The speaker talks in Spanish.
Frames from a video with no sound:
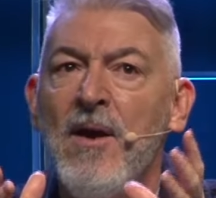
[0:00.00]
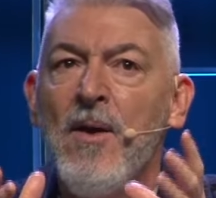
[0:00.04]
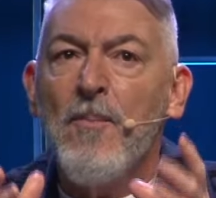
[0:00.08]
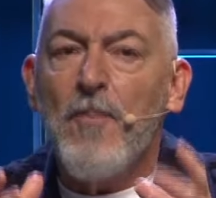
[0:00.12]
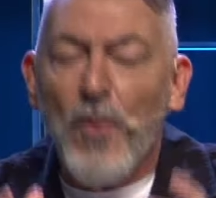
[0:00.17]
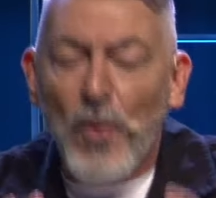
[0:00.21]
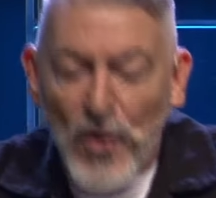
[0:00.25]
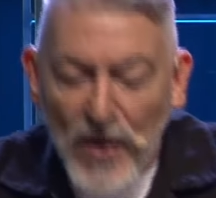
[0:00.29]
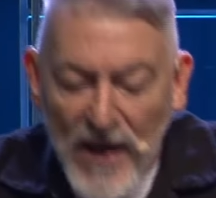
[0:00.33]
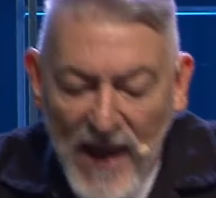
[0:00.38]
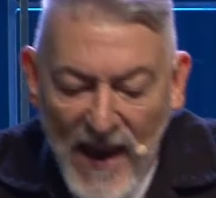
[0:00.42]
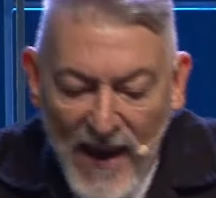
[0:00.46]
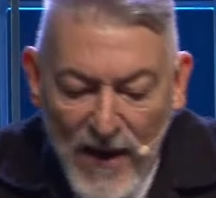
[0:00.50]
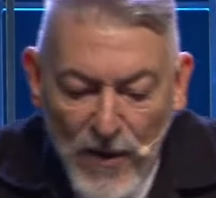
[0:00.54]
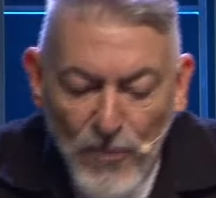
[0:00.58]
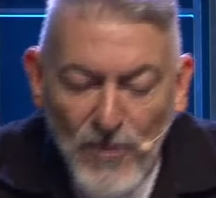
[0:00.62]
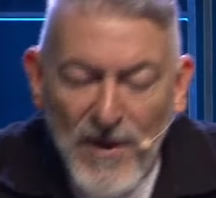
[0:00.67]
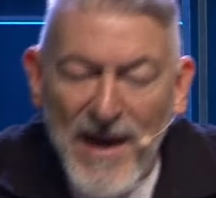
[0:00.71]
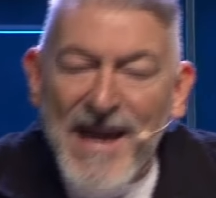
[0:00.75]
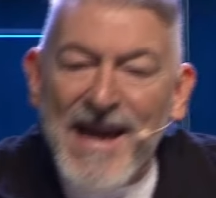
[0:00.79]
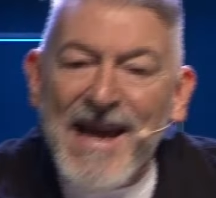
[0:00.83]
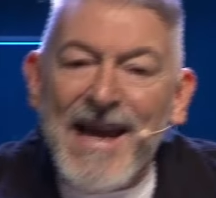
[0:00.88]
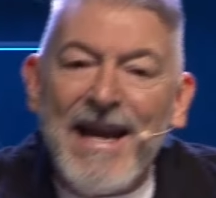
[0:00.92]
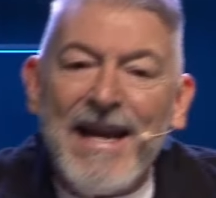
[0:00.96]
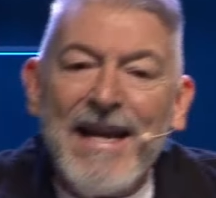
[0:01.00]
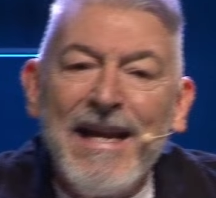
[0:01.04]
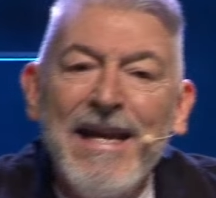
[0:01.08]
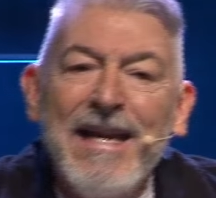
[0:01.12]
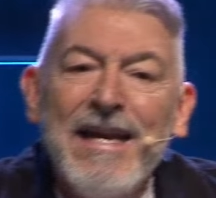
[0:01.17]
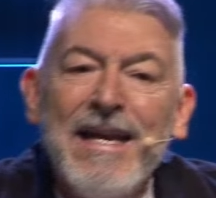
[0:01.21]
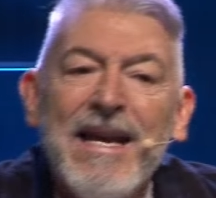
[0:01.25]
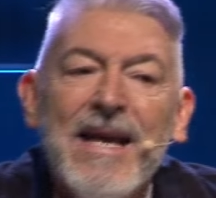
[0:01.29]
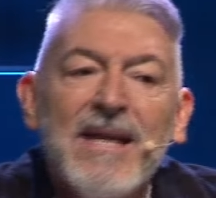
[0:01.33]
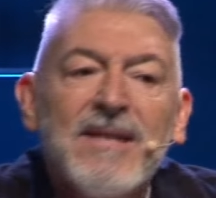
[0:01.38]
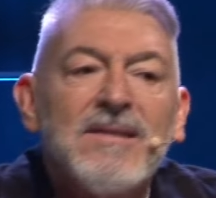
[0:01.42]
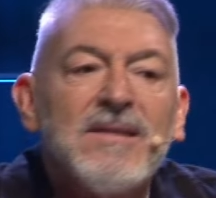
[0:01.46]
porque hay una
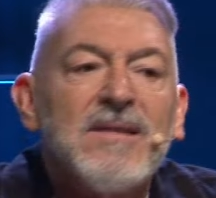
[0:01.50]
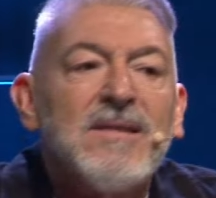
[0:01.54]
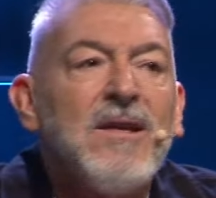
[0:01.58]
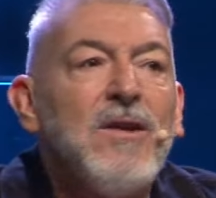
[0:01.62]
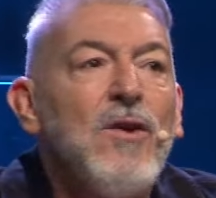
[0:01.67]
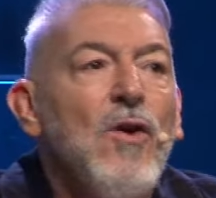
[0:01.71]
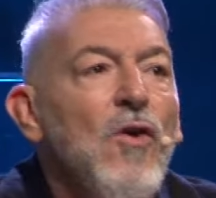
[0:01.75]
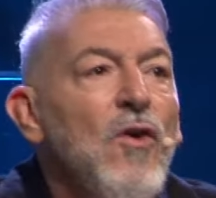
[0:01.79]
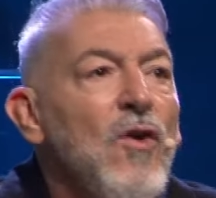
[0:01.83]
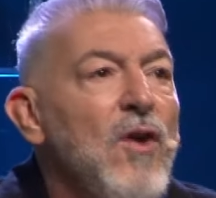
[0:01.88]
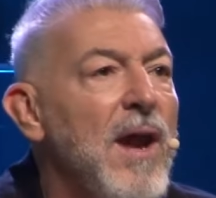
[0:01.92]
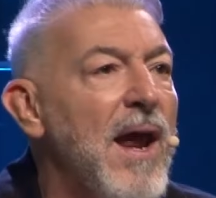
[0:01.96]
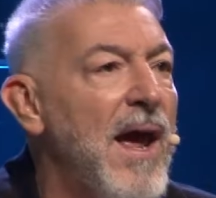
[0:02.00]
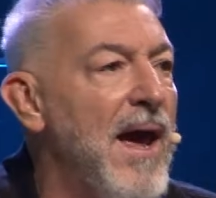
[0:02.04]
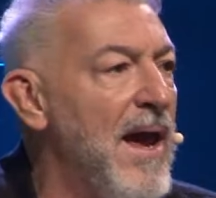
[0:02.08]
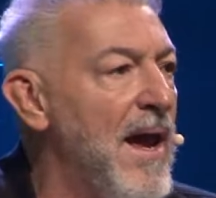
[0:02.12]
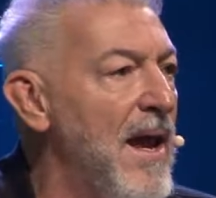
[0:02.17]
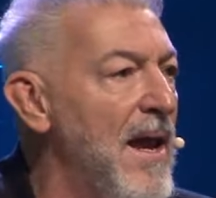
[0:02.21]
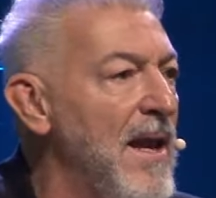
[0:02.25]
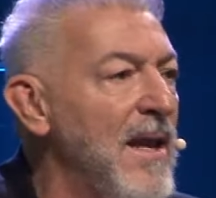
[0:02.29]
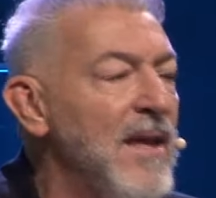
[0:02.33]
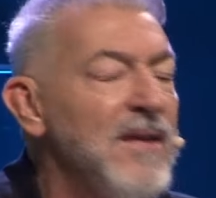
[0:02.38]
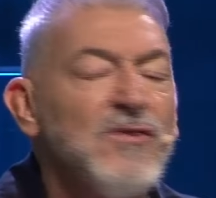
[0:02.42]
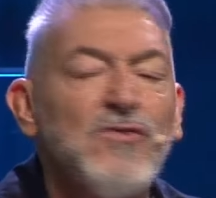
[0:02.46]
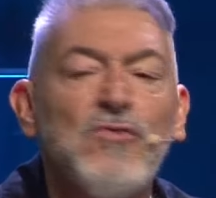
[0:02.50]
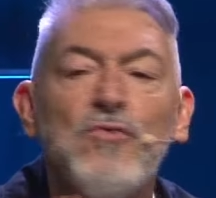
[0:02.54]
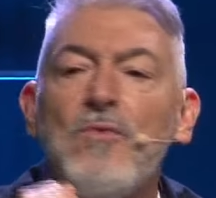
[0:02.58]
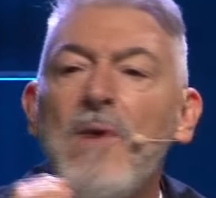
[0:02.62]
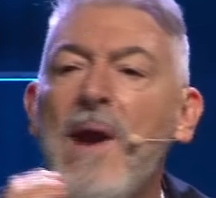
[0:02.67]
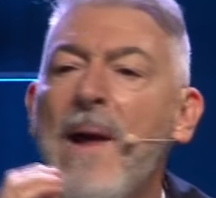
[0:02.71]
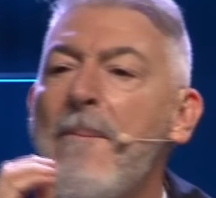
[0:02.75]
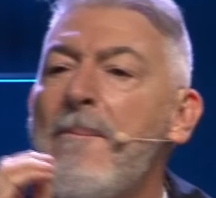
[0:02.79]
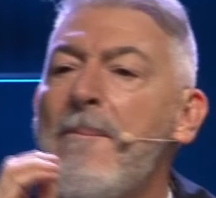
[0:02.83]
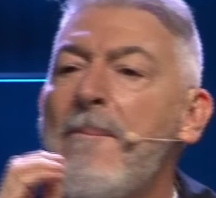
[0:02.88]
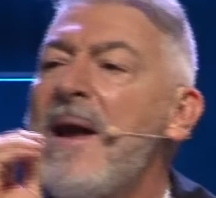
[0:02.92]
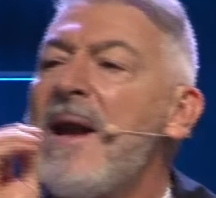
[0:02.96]
inclinación a Él, es
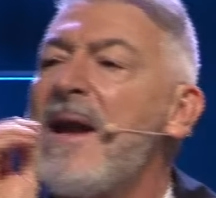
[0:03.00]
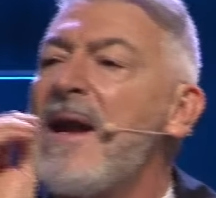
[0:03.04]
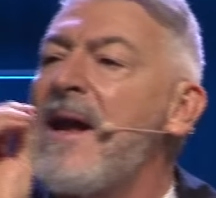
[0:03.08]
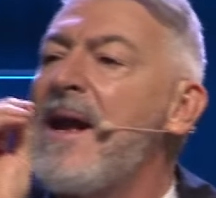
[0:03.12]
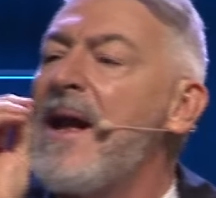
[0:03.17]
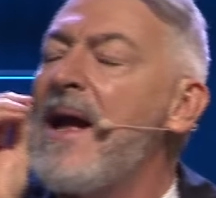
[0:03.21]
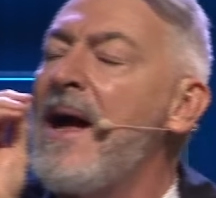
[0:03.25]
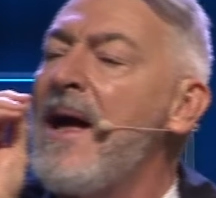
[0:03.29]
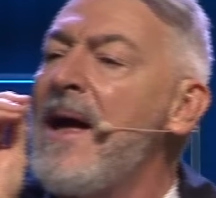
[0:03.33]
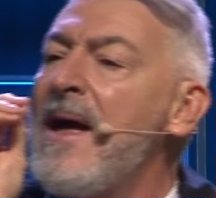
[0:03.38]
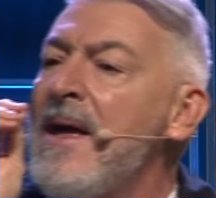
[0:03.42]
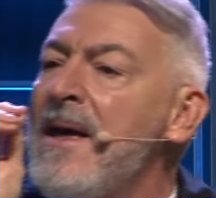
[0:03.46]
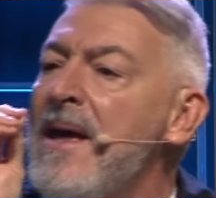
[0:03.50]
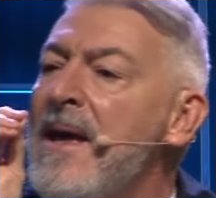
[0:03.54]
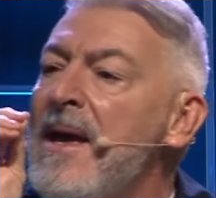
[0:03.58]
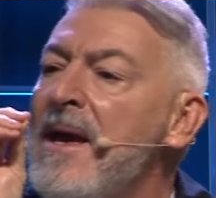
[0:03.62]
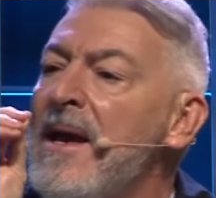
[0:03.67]
una marca